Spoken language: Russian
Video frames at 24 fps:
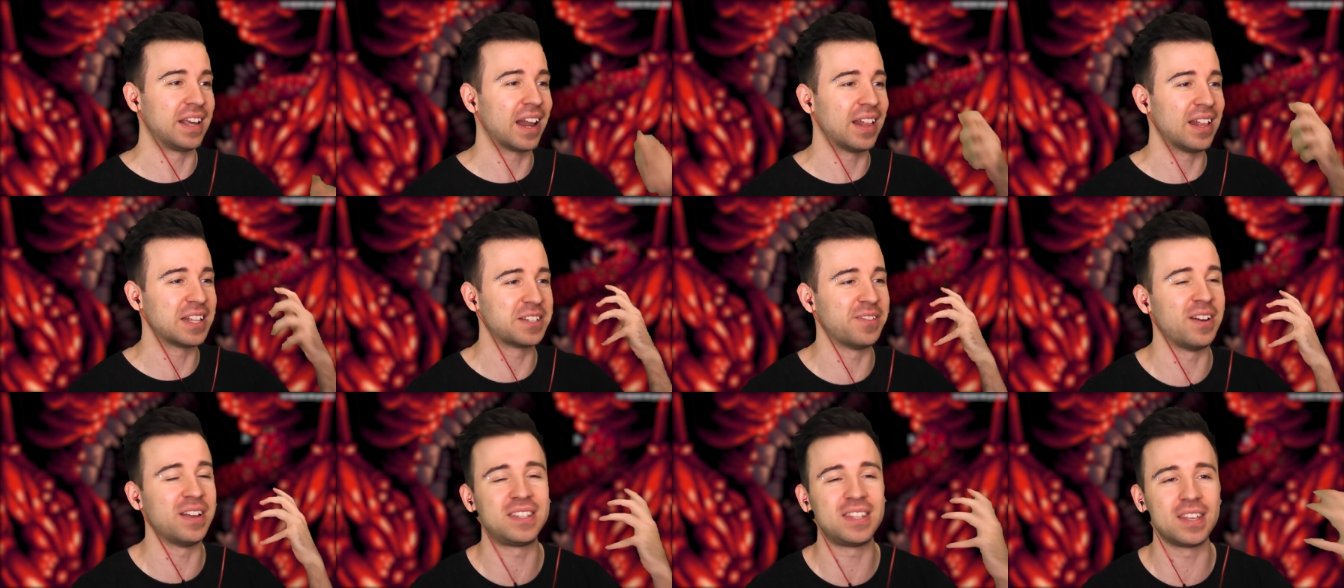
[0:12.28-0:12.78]
Игра
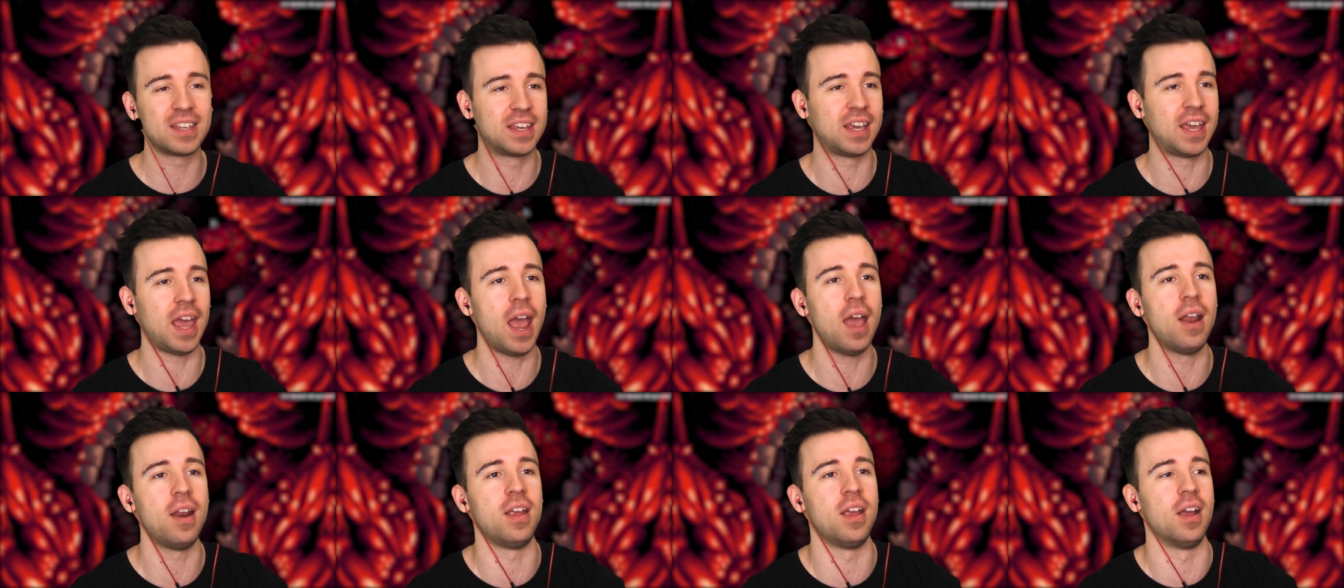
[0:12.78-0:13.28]
называется
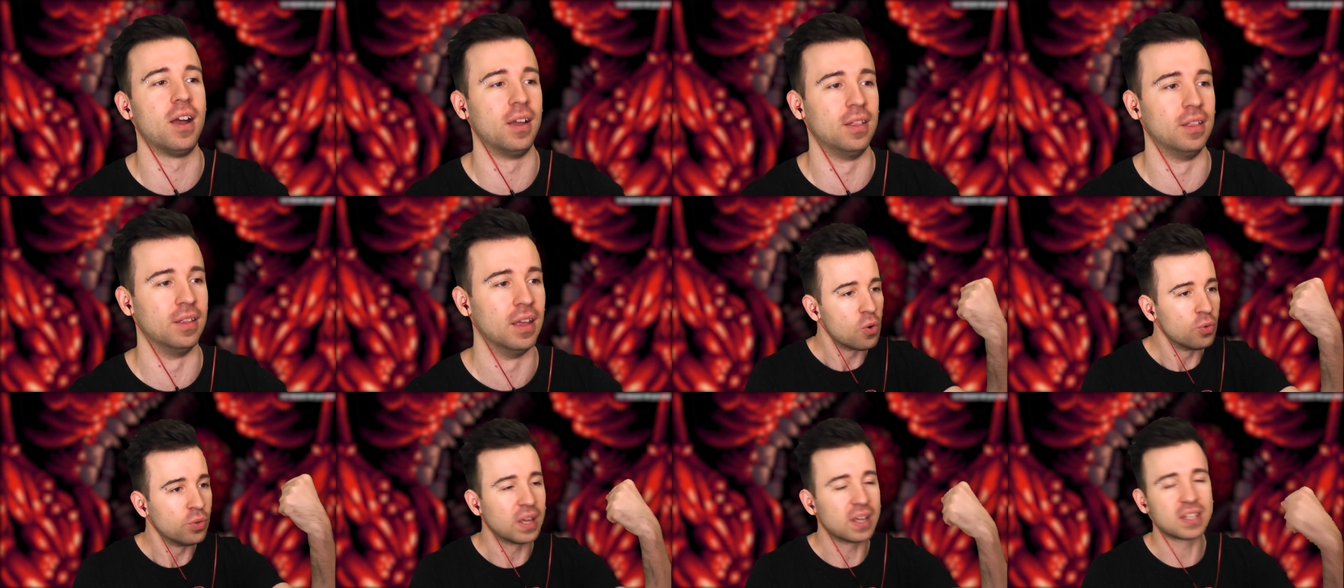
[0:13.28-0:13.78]

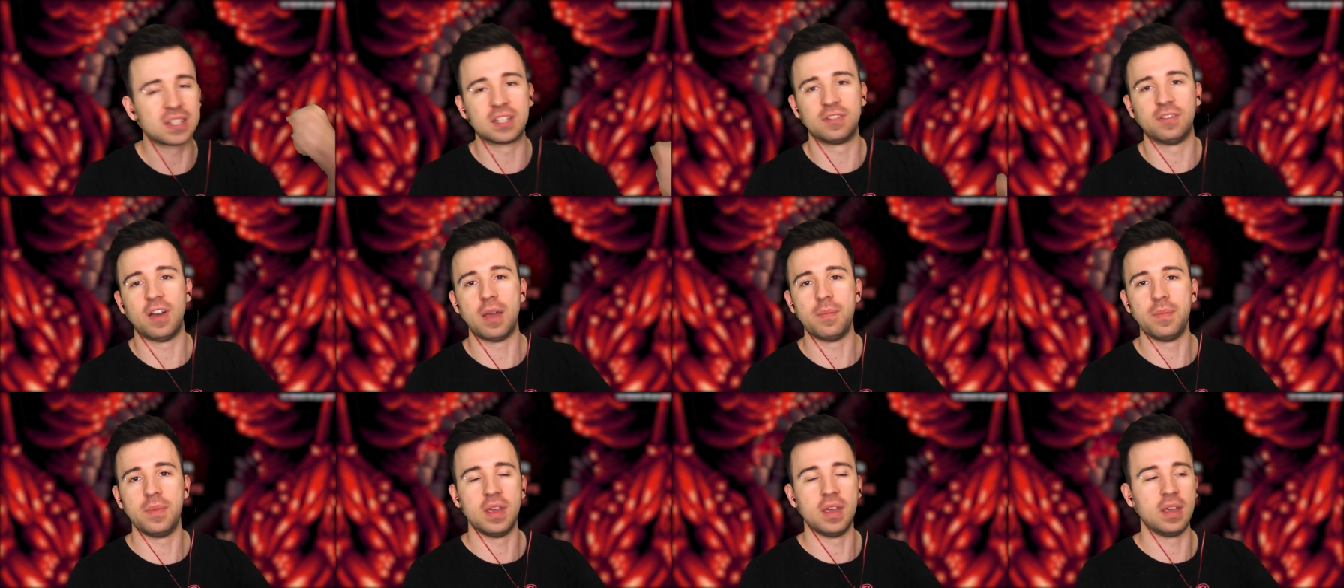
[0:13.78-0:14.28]
Carrion. У нас с
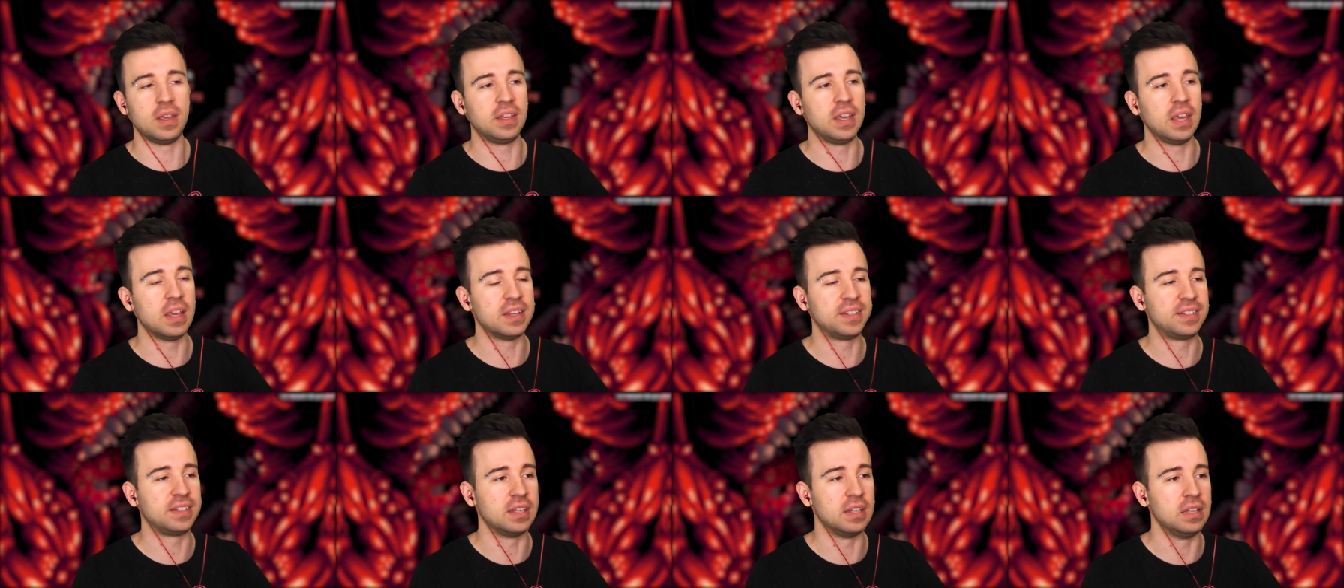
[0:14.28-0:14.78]
вами
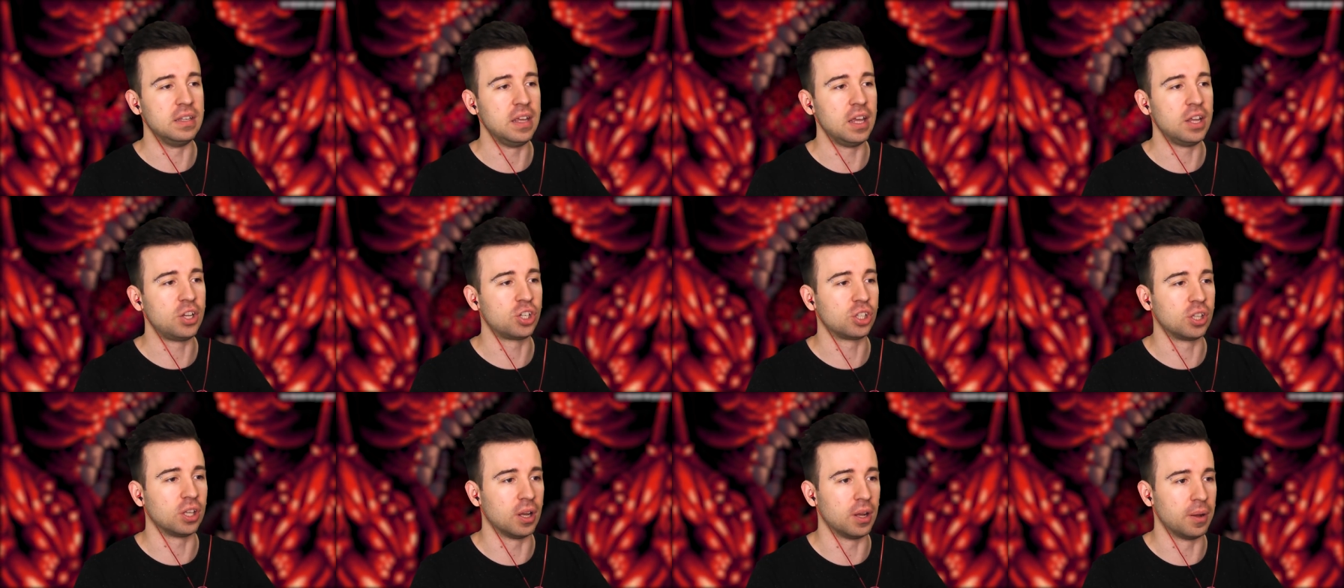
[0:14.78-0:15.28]
есть
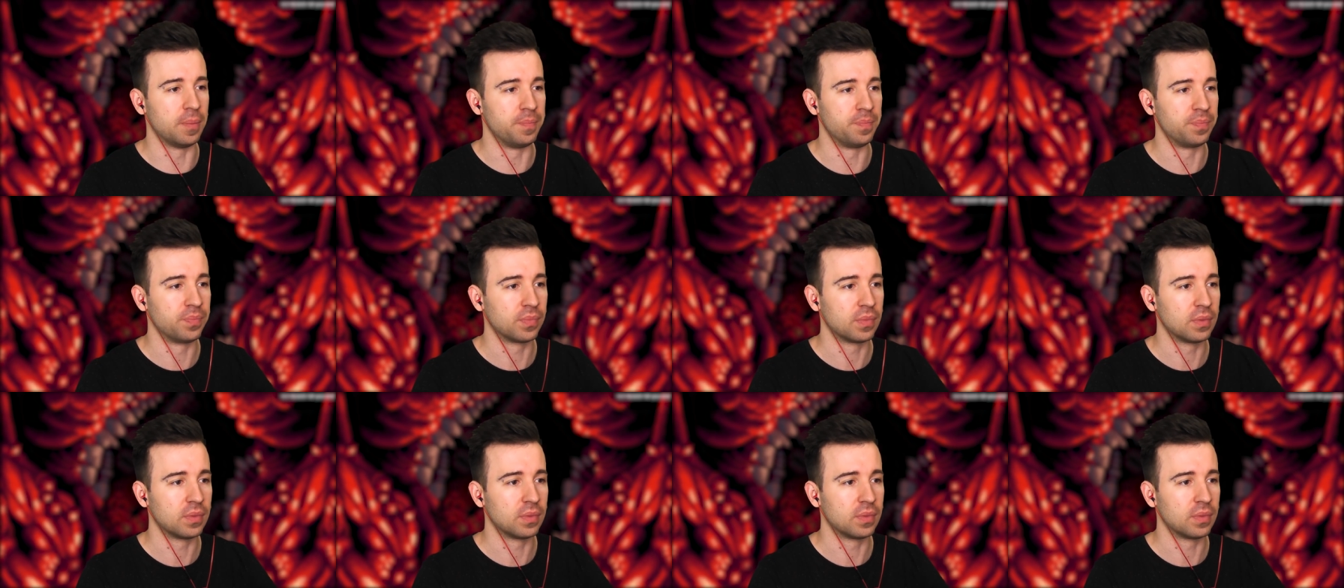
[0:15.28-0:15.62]
нечто